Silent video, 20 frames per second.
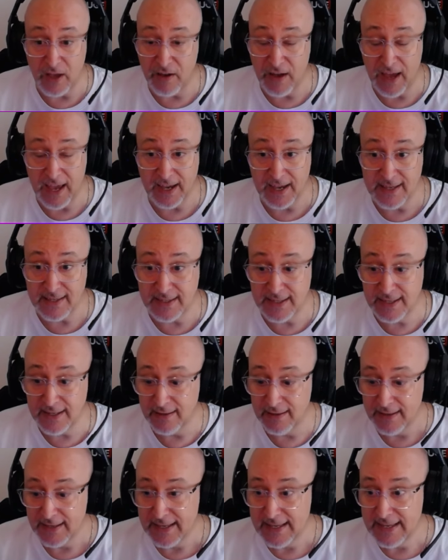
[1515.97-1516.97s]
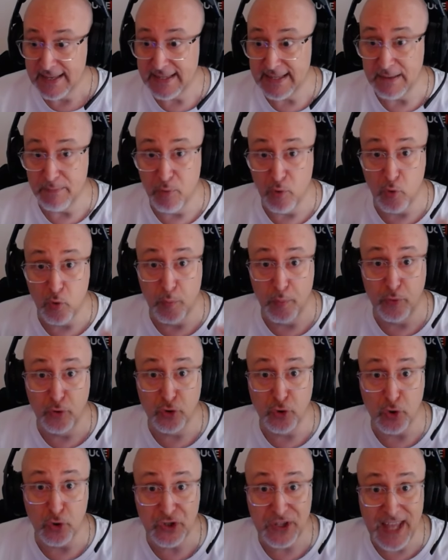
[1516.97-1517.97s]
Racing, c'est beaucoup plus
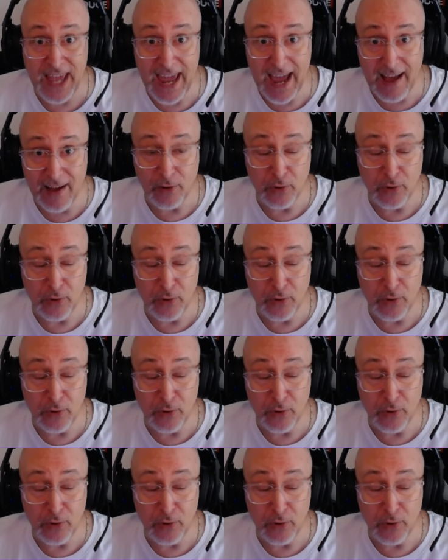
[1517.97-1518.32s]
austère.